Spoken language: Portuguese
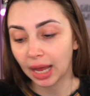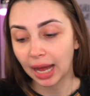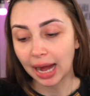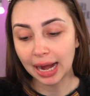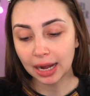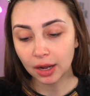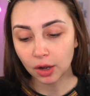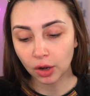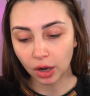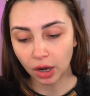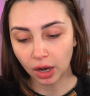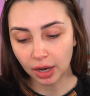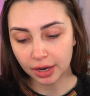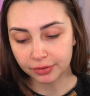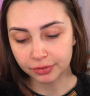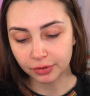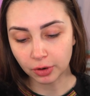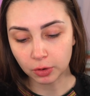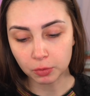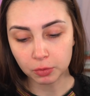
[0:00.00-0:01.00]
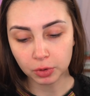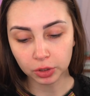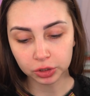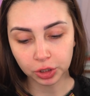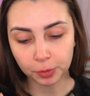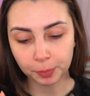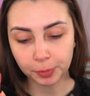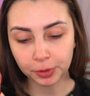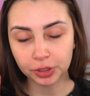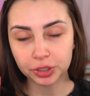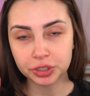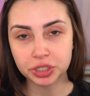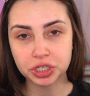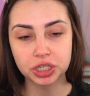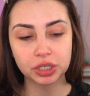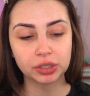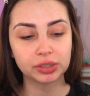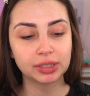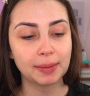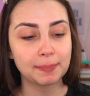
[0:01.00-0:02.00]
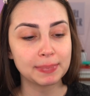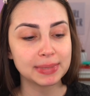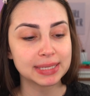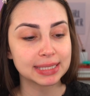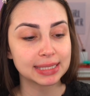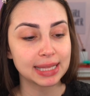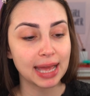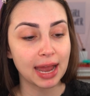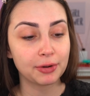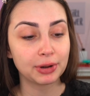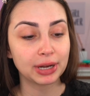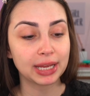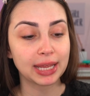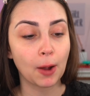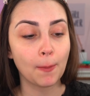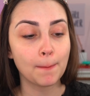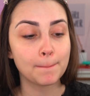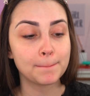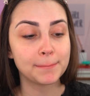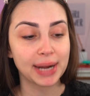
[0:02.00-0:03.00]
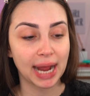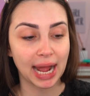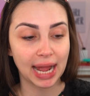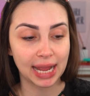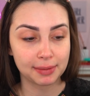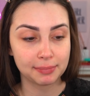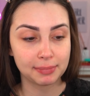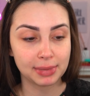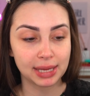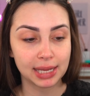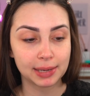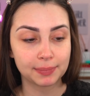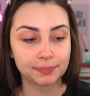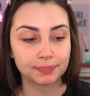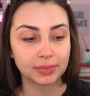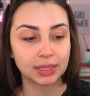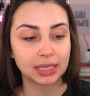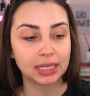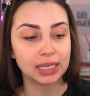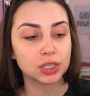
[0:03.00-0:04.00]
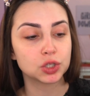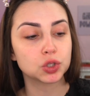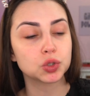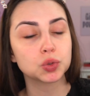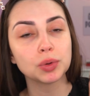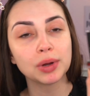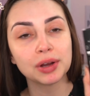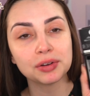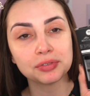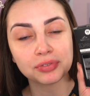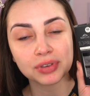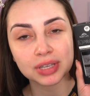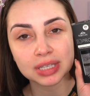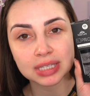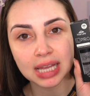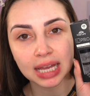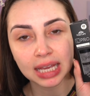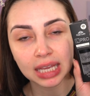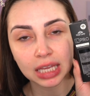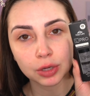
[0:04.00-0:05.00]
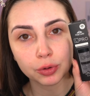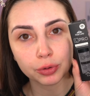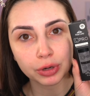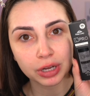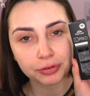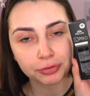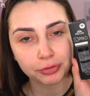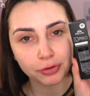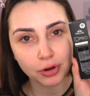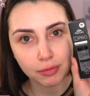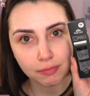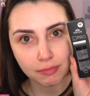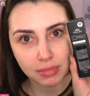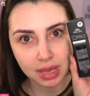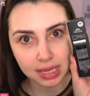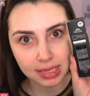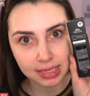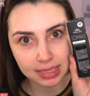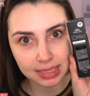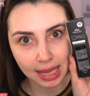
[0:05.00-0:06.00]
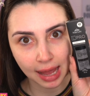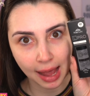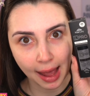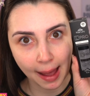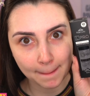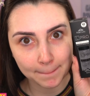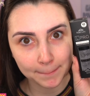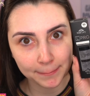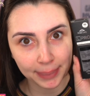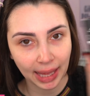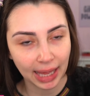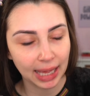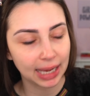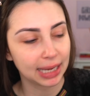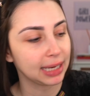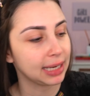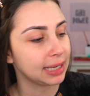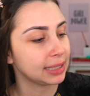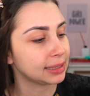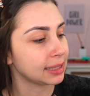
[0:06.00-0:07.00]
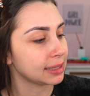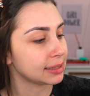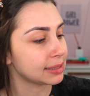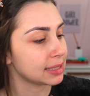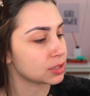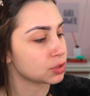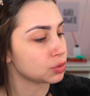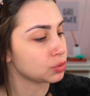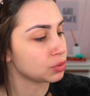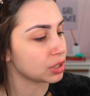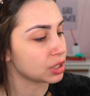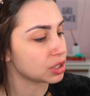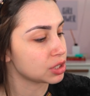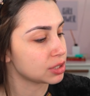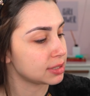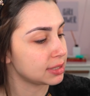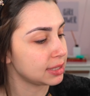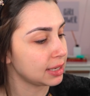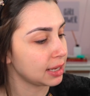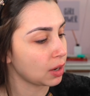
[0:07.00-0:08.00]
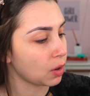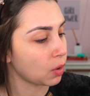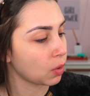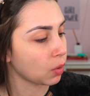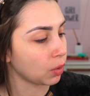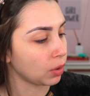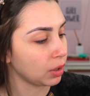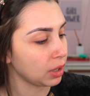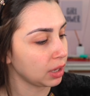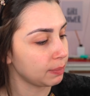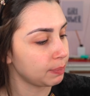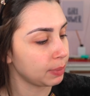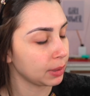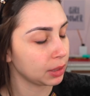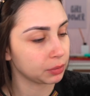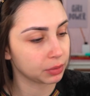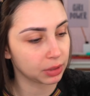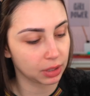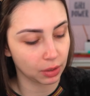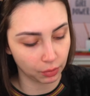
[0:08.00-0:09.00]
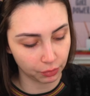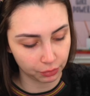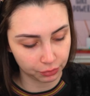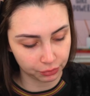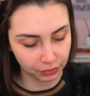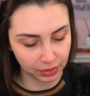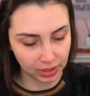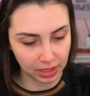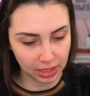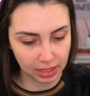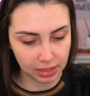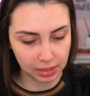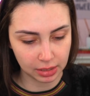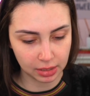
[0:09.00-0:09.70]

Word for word: Agora eu vou com outro produtinho da Miss Larry, que é um primer que suaviza e uniformiza a pele. Ele tem textura de silicone, pelo que eu vi.